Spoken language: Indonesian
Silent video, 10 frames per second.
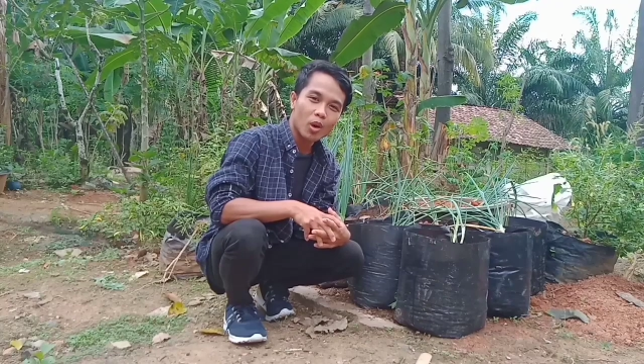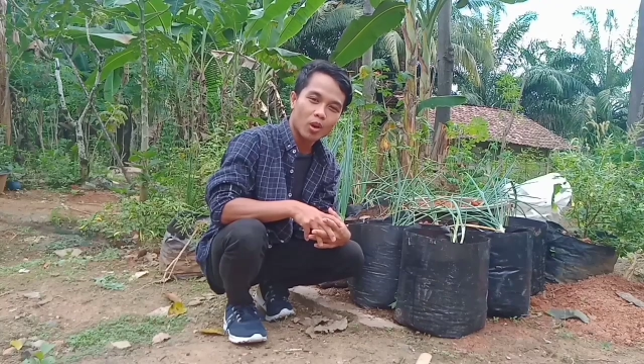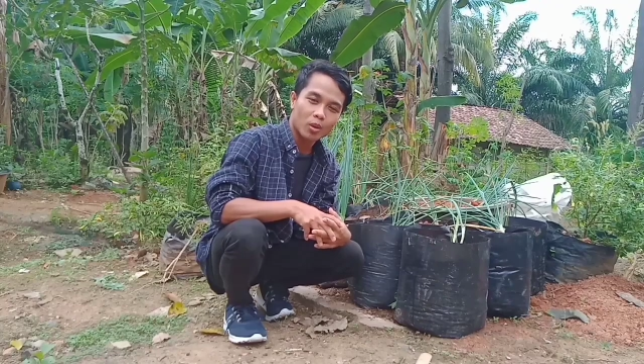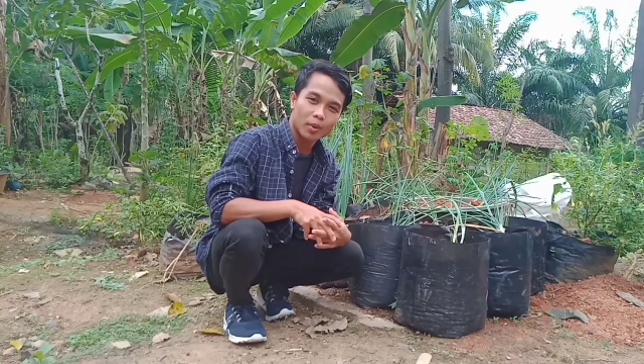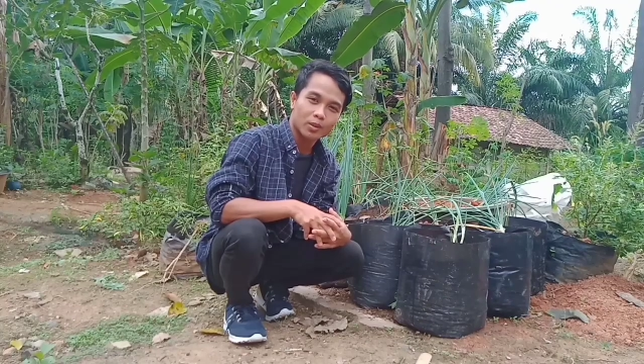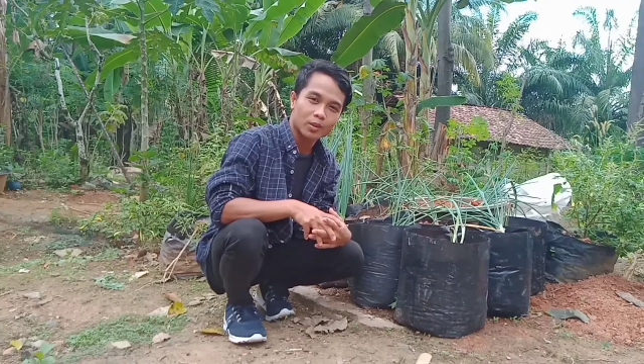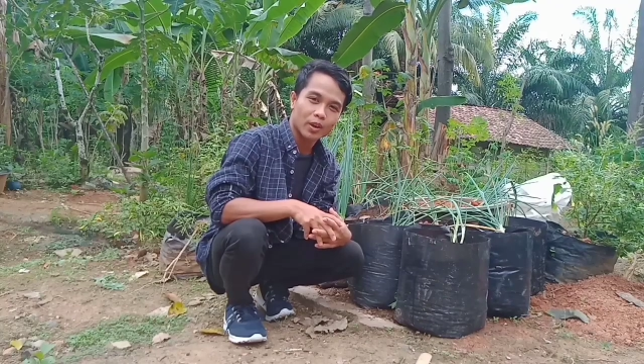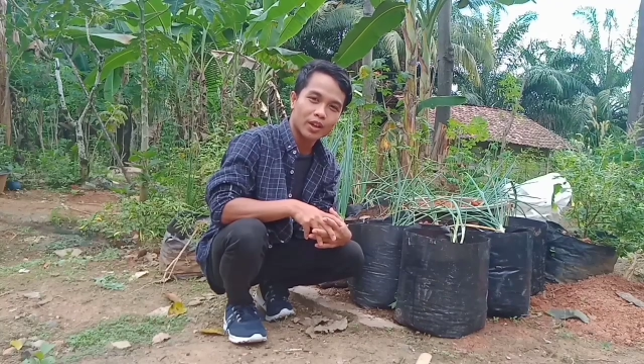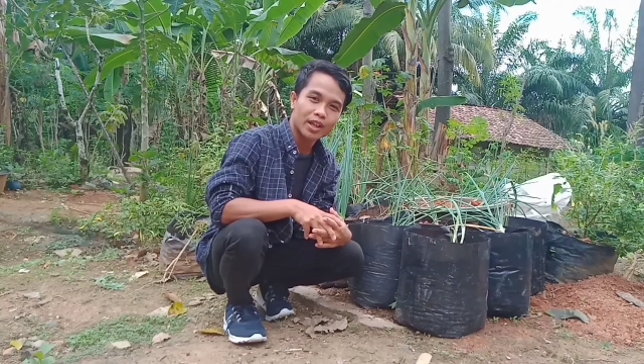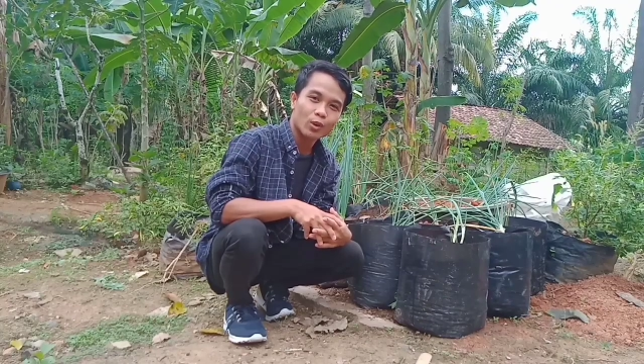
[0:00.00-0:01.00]

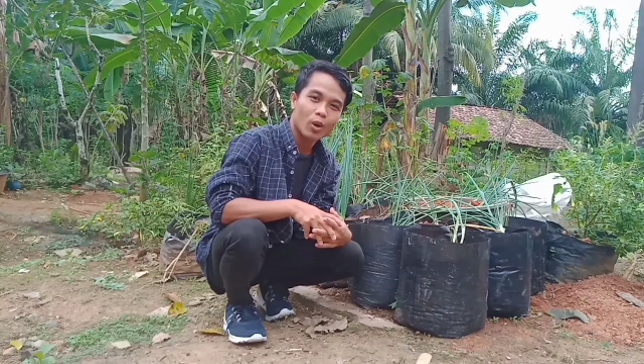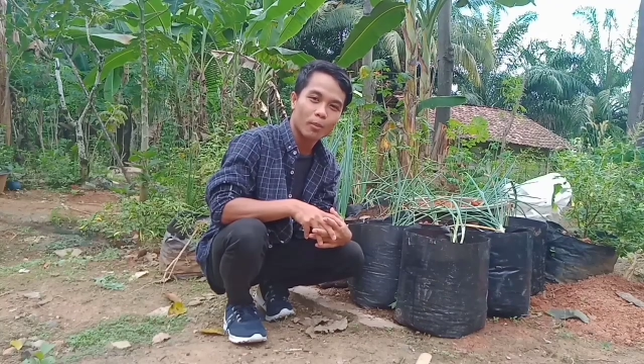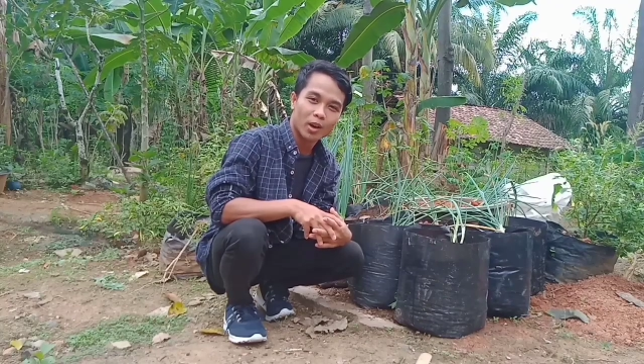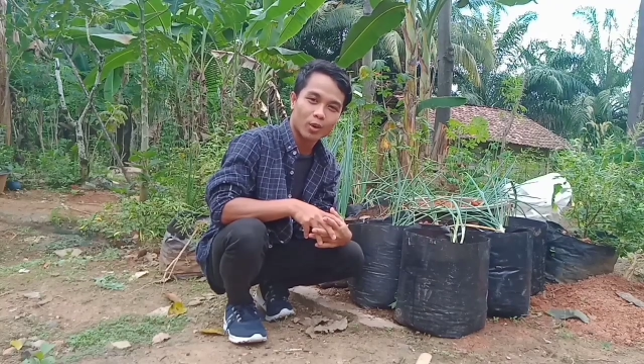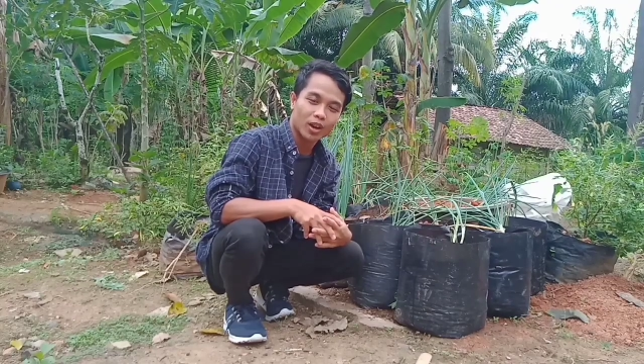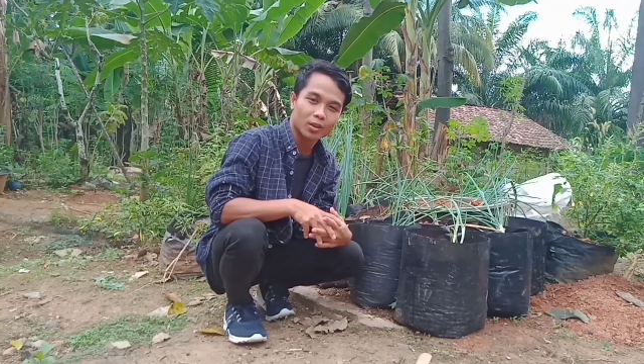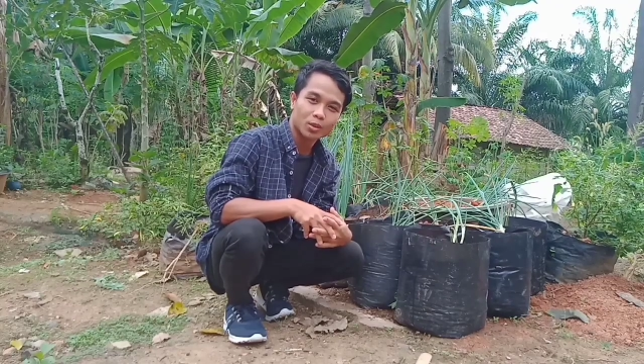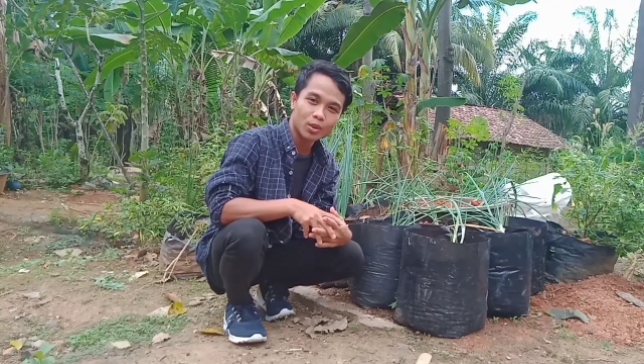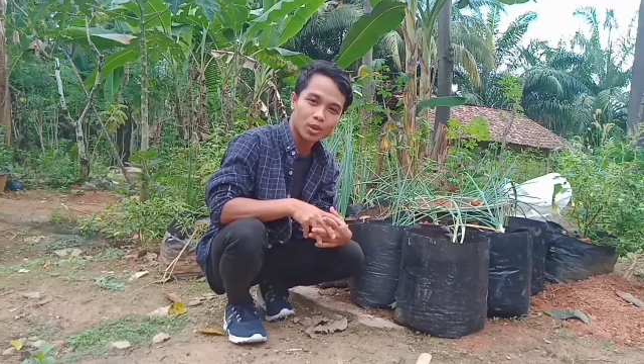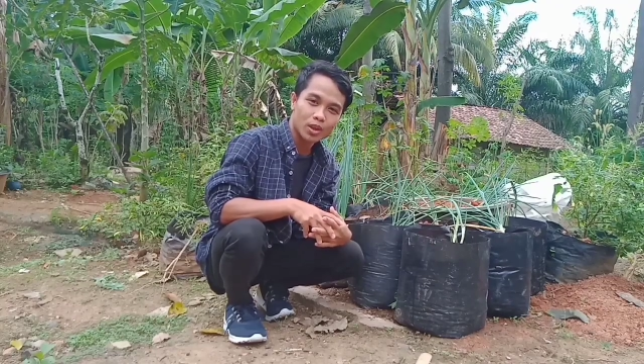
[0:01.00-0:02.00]
warahmatullahi wabarakatuh.